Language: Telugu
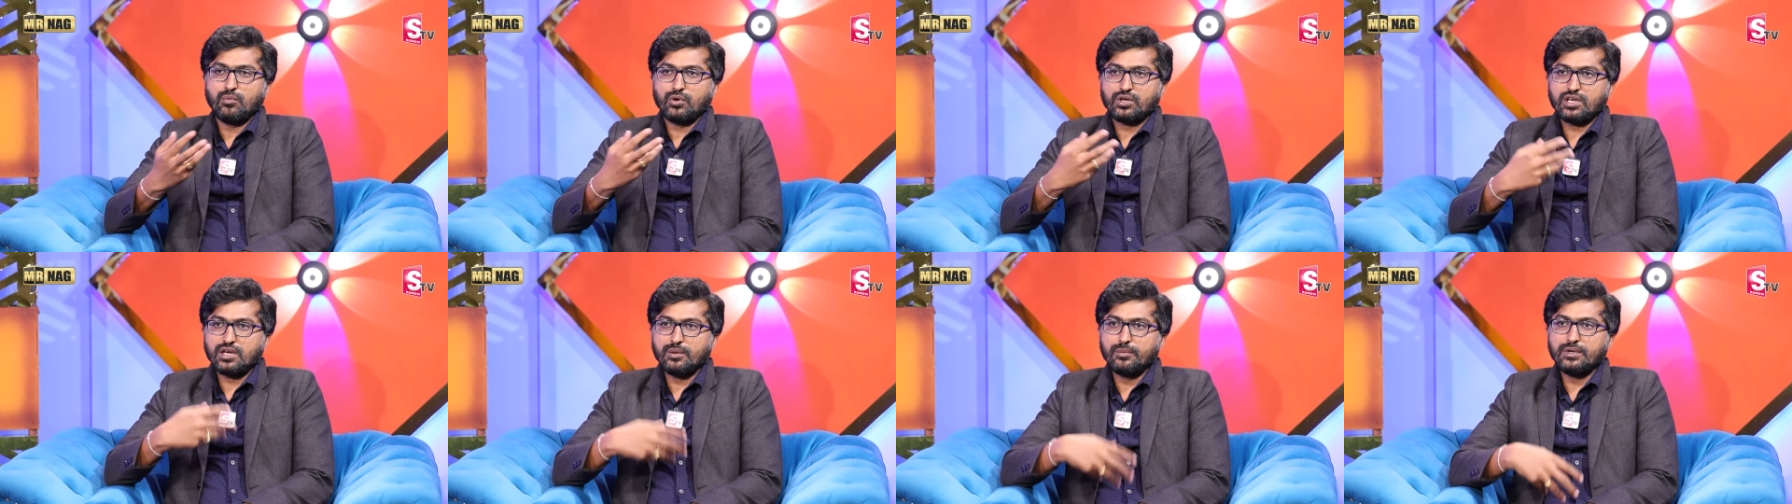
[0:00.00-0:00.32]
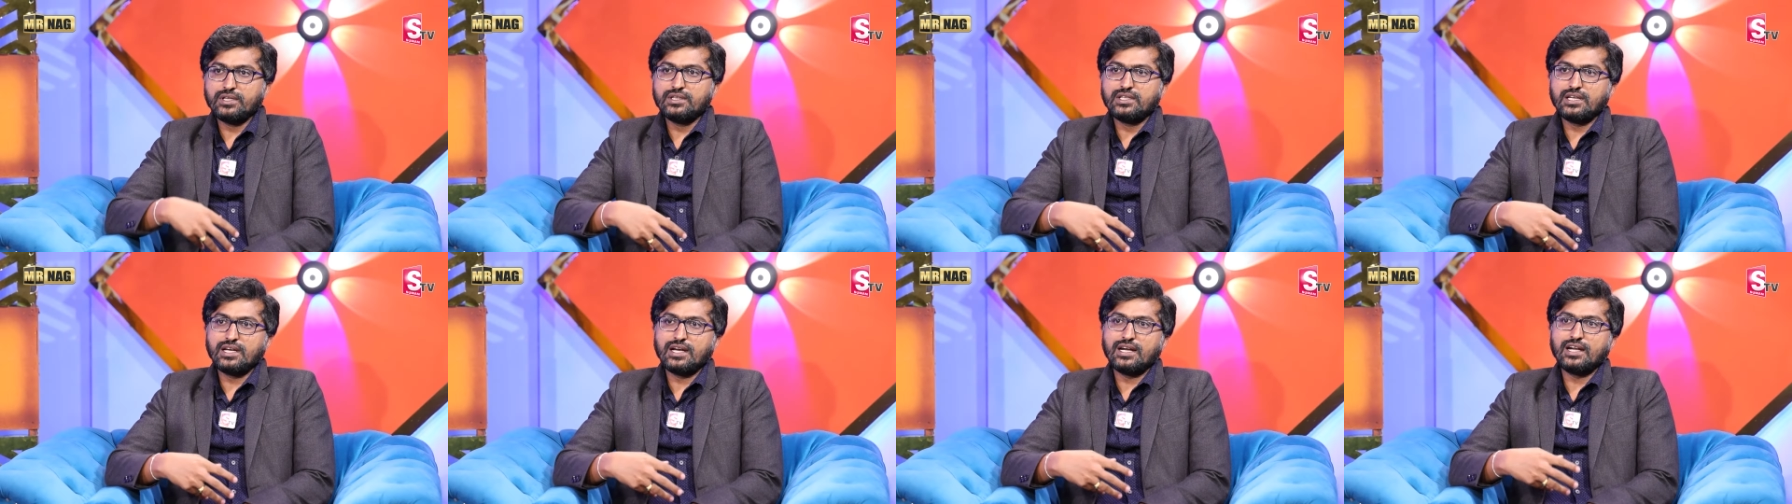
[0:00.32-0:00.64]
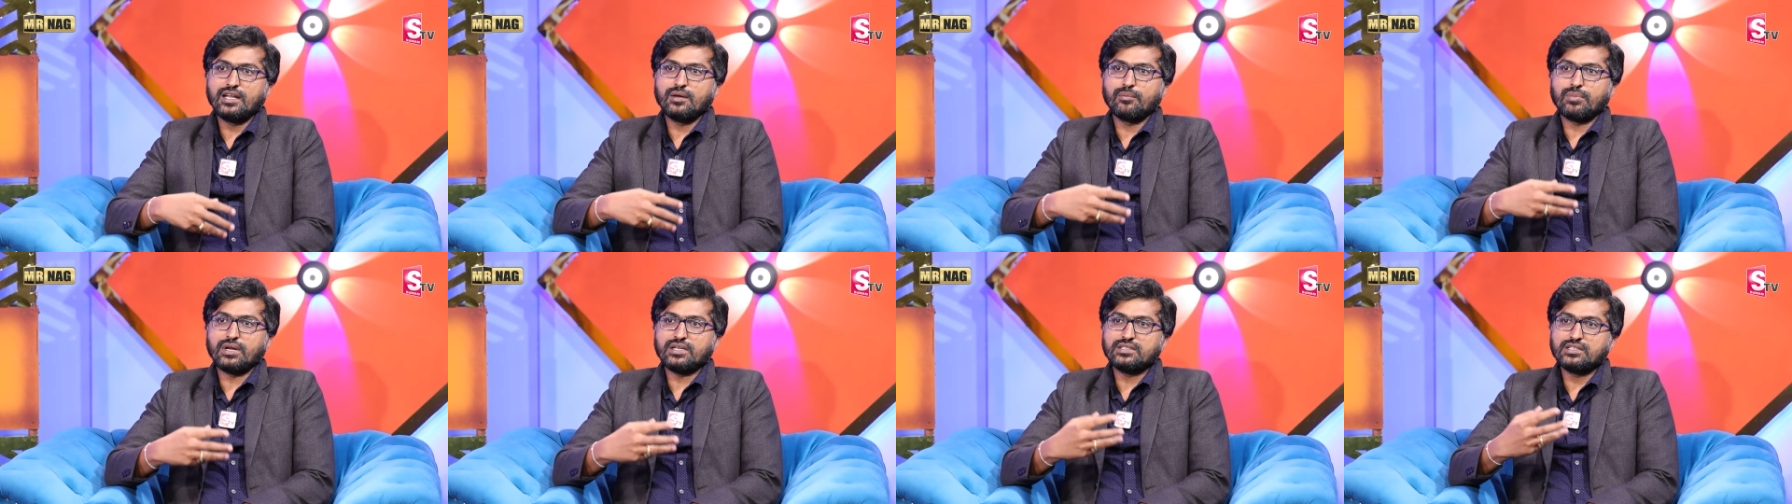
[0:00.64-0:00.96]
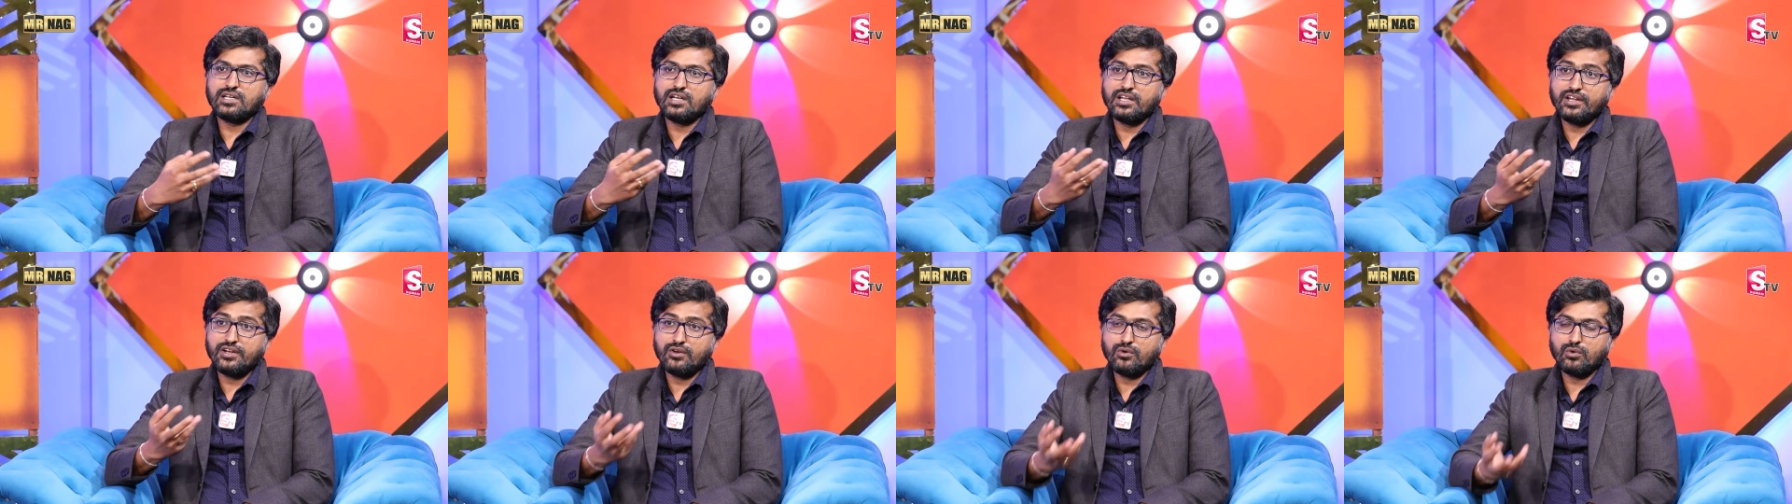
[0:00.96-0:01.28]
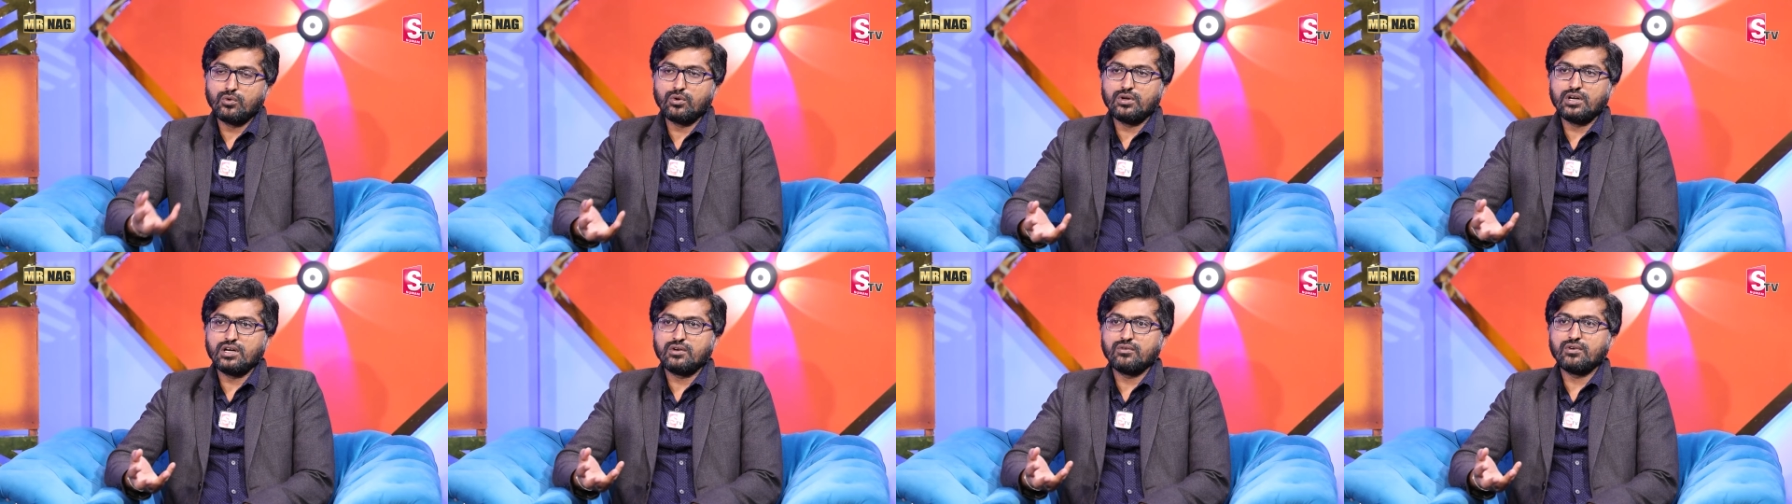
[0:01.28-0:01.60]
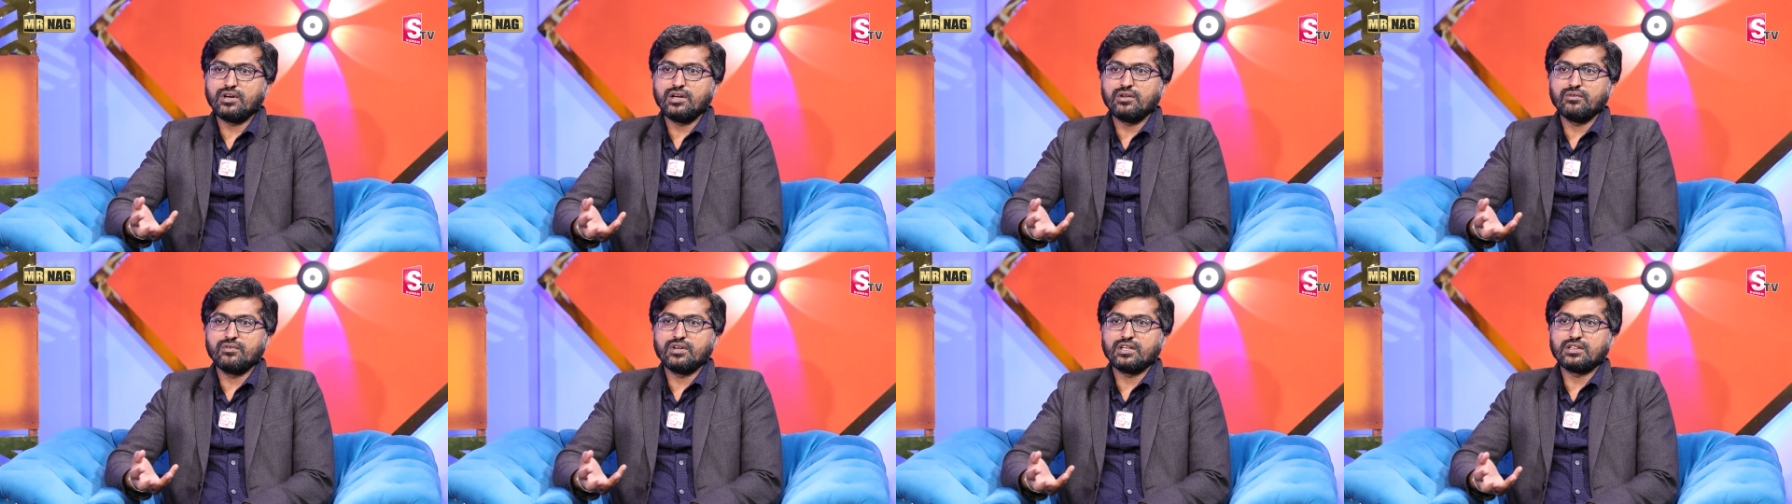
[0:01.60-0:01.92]
ముఖ్యమంత్రి అంటే ప్రజలు
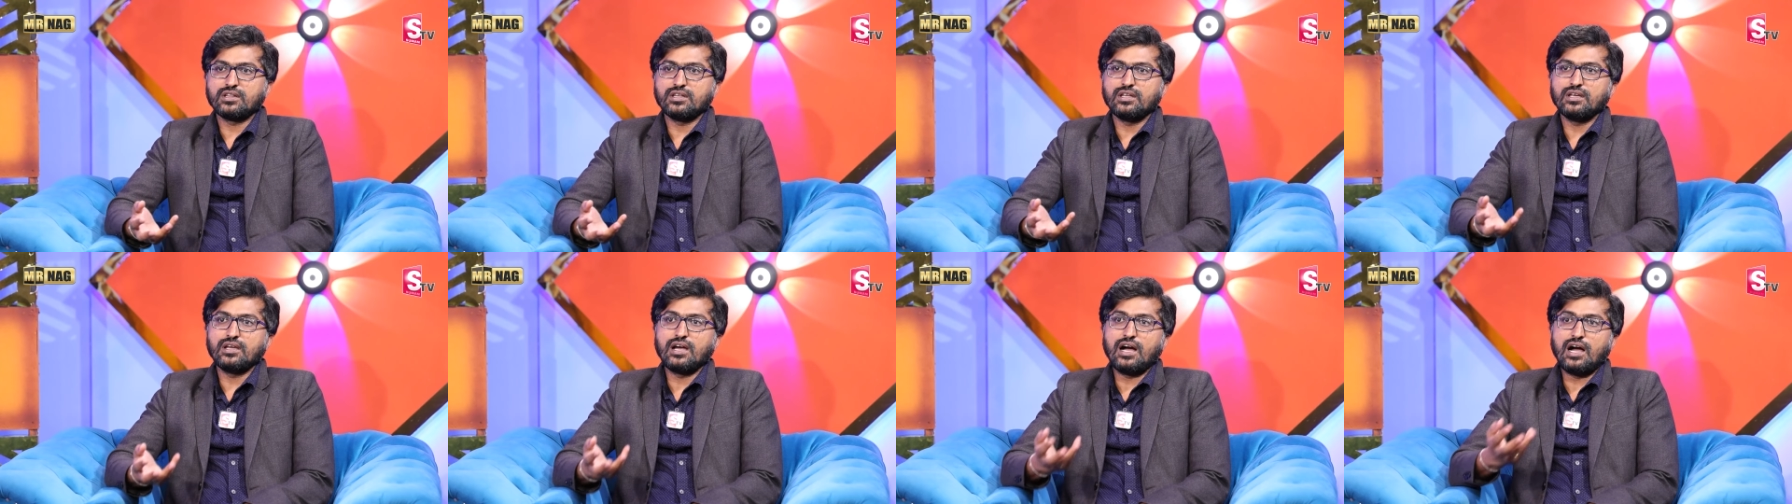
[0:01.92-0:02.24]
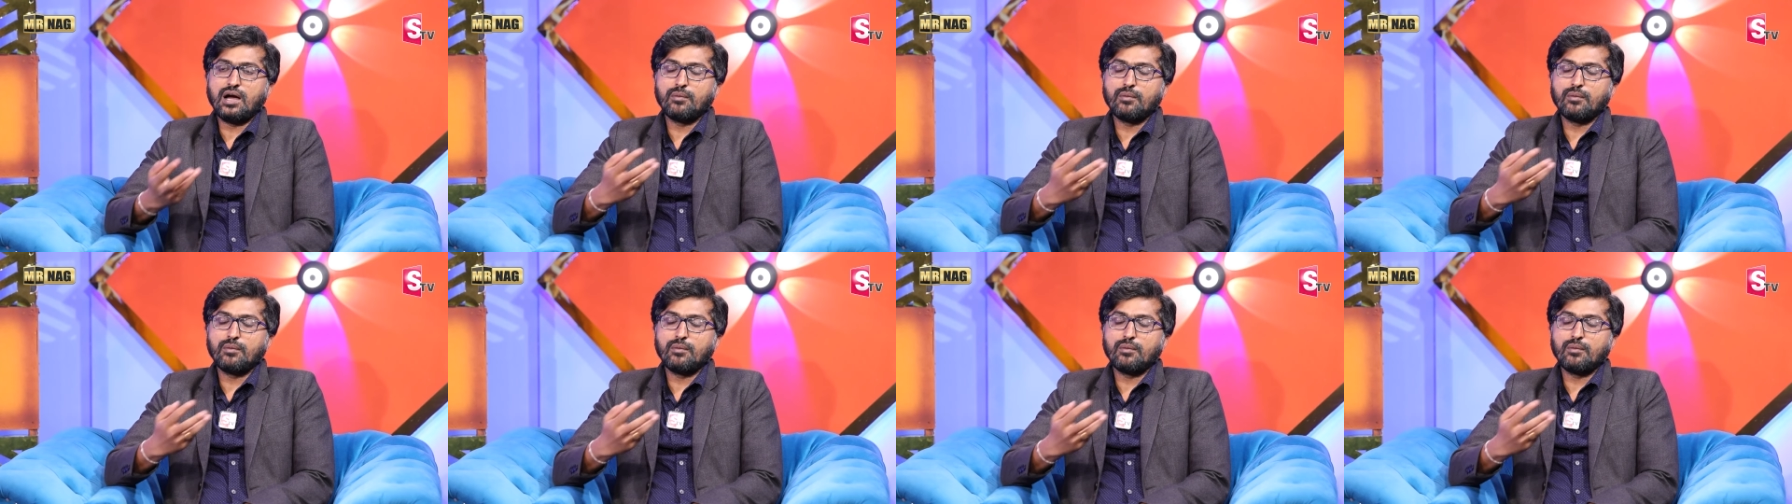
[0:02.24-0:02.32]
ఎన్నుకున్నటువంటి వ్యక్తి